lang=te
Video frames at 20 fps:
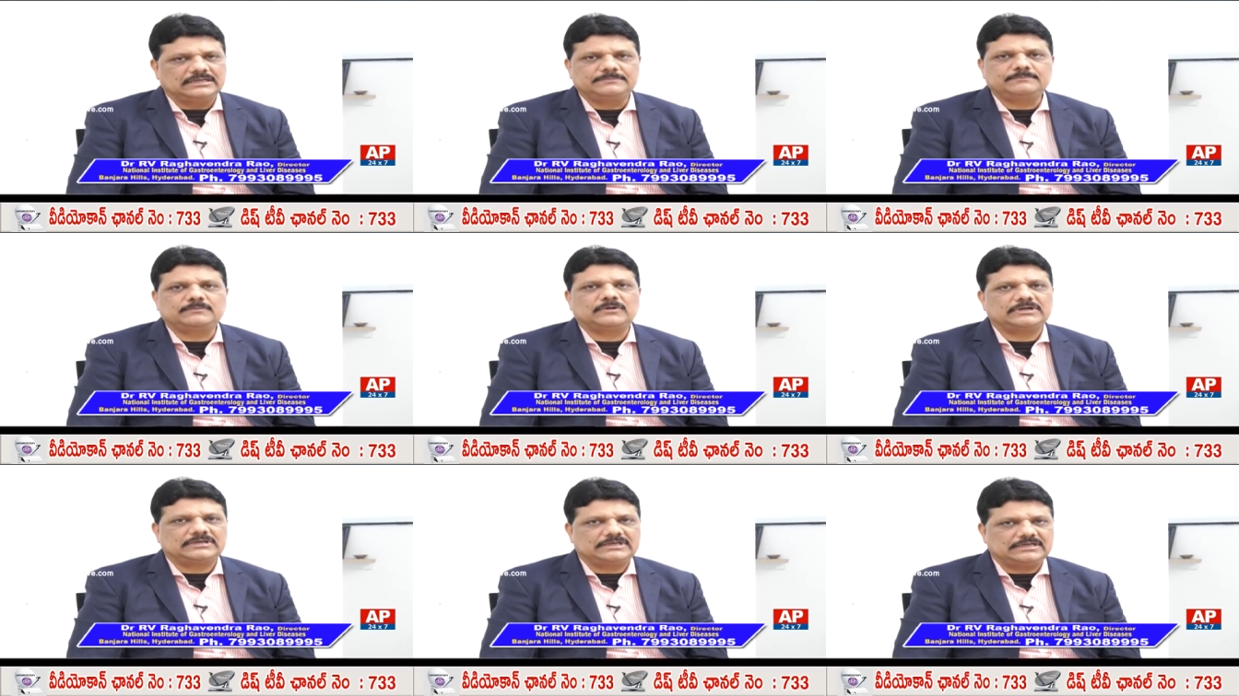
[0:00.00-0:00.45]

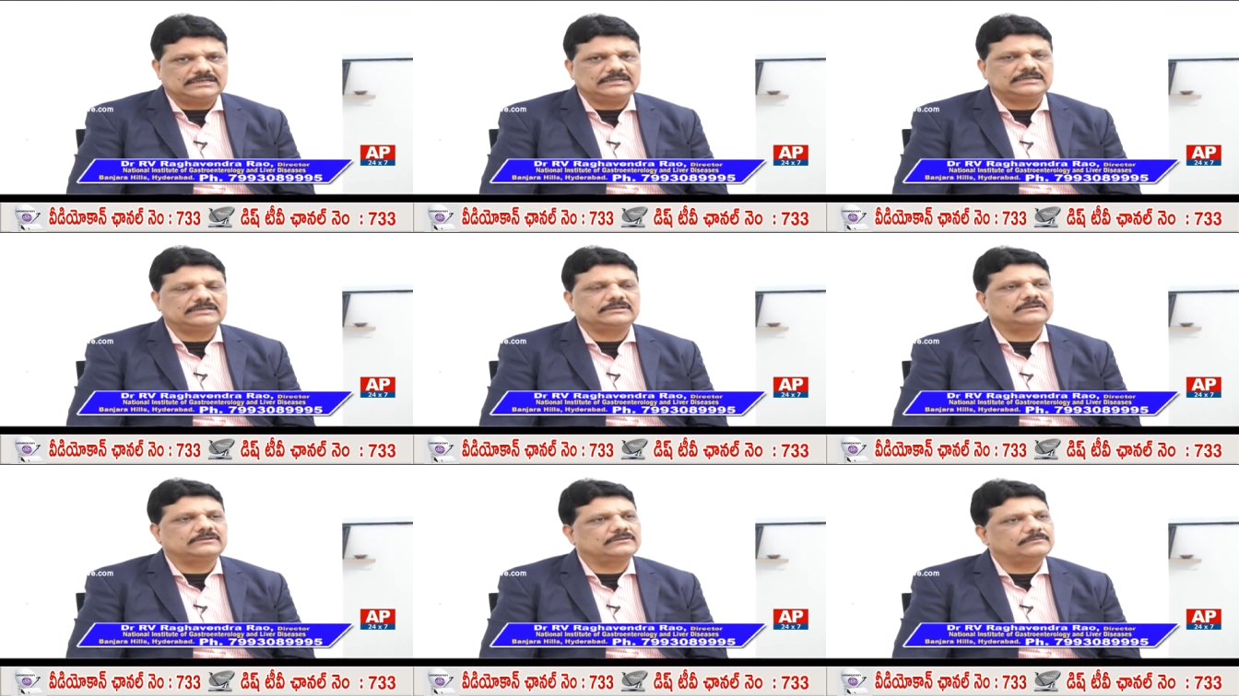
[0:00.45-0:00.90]

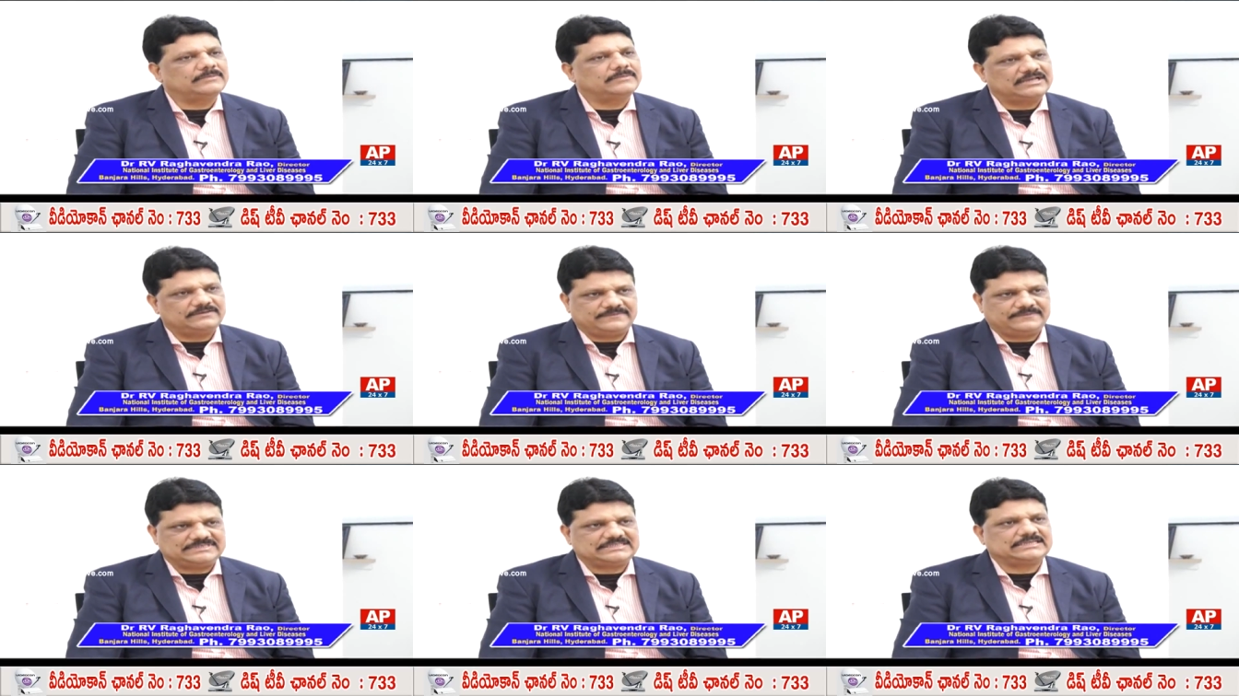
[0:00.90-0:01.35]
ఇంపార్టెంట్
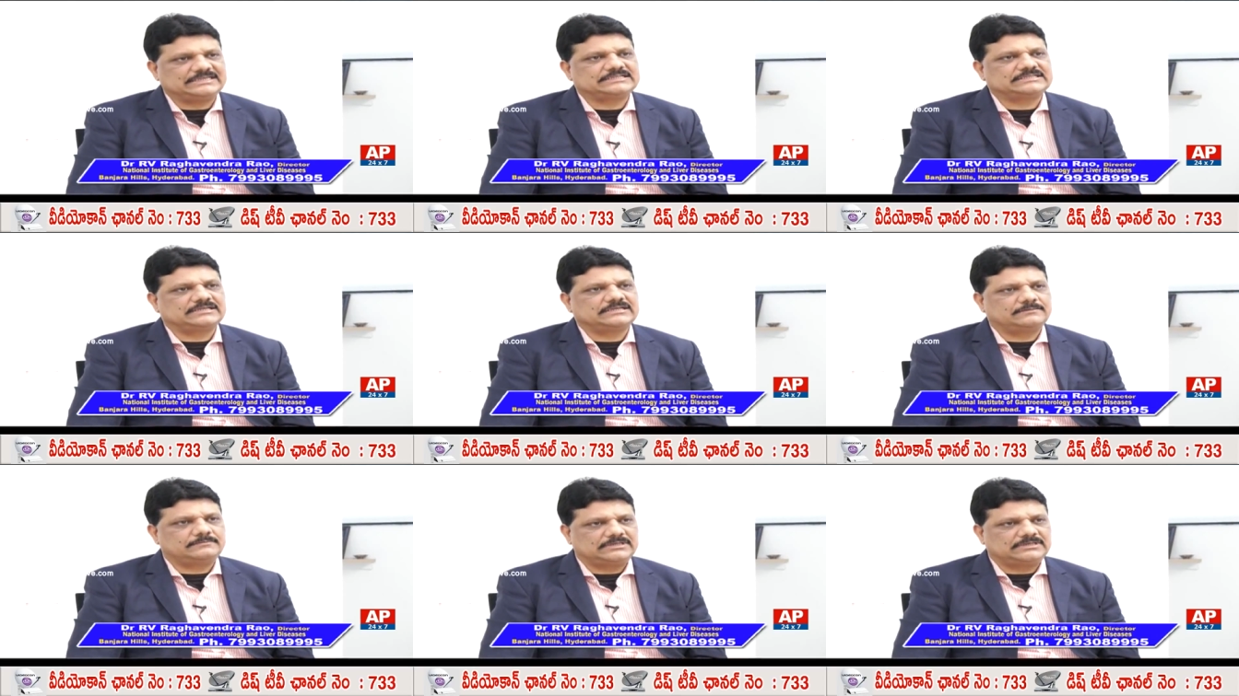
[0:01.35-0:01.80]

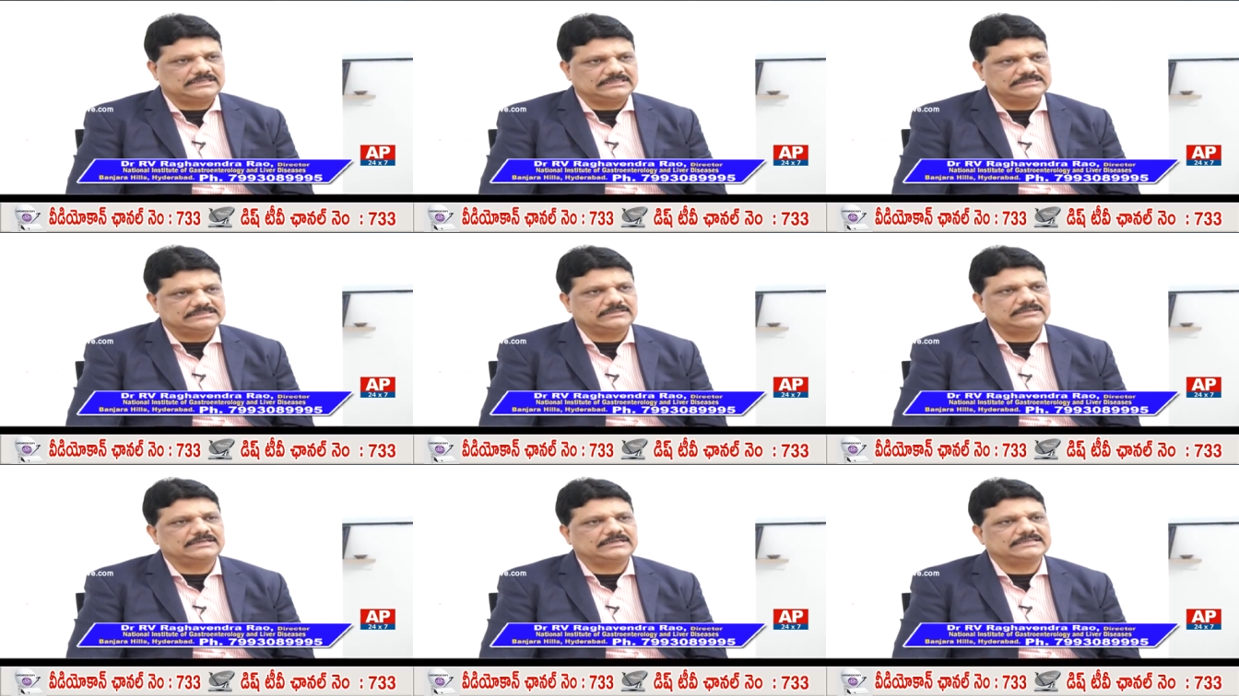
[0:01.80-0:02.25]
మేనిఫెస్టేషన్ అనమాట
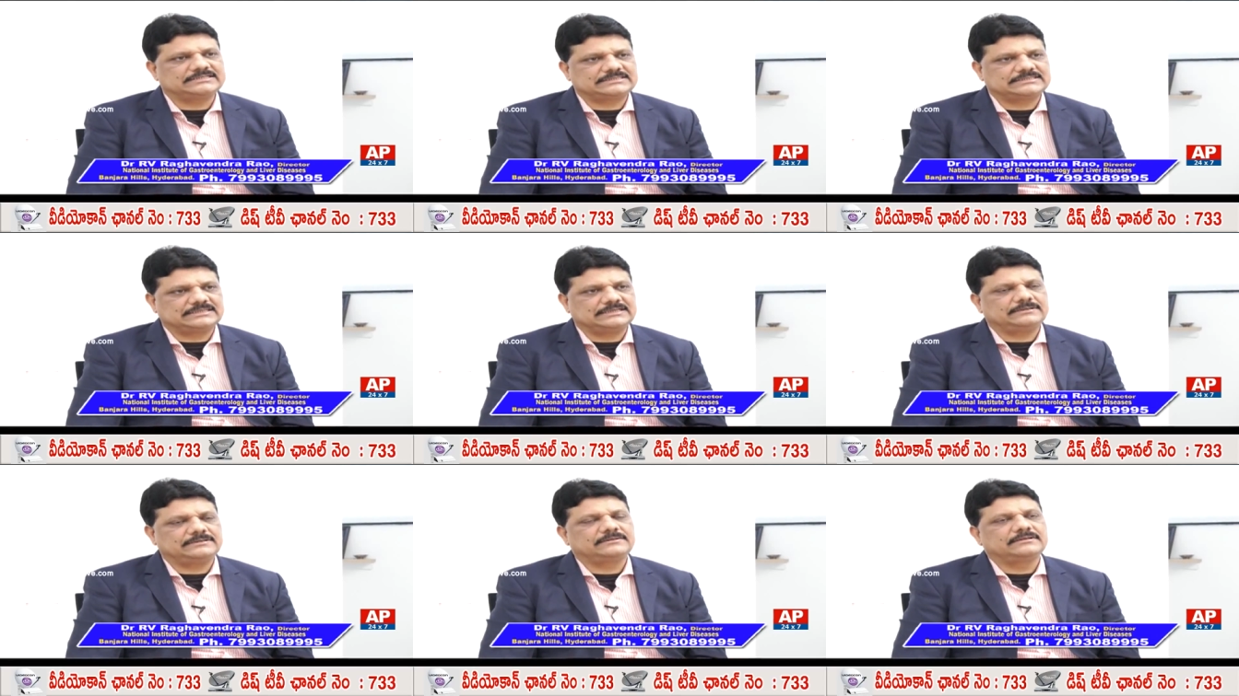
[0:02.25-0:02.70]

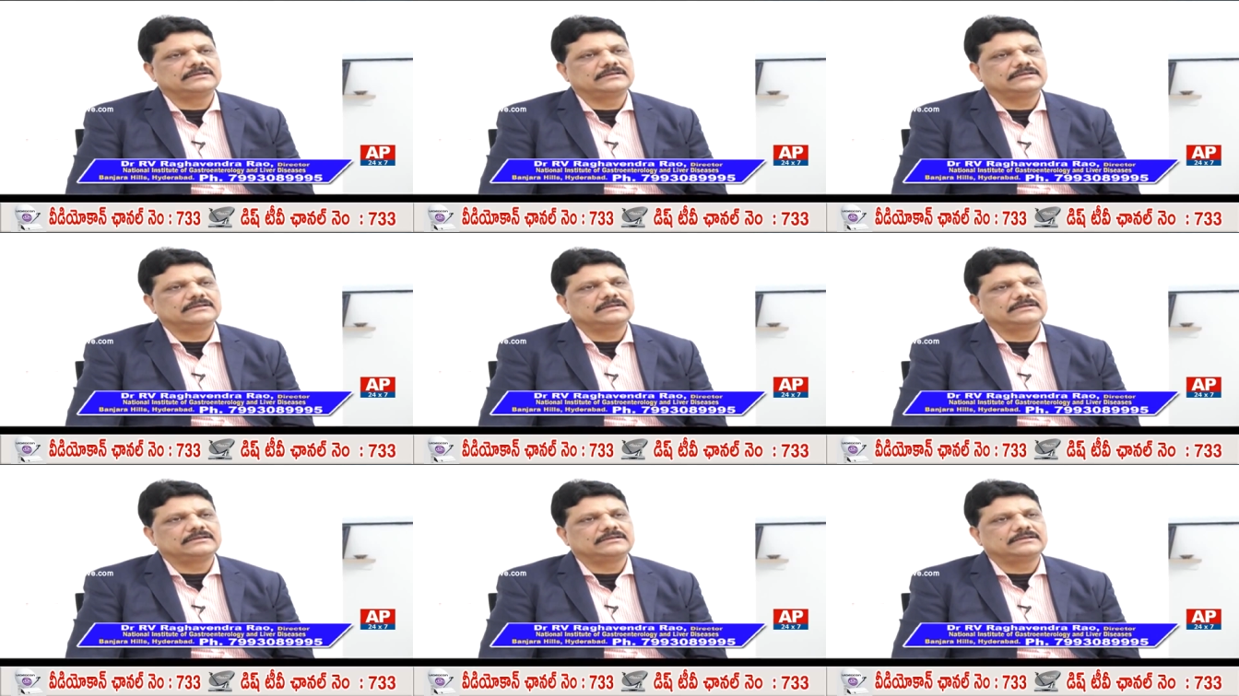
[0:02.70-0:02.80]
జాండీస్కి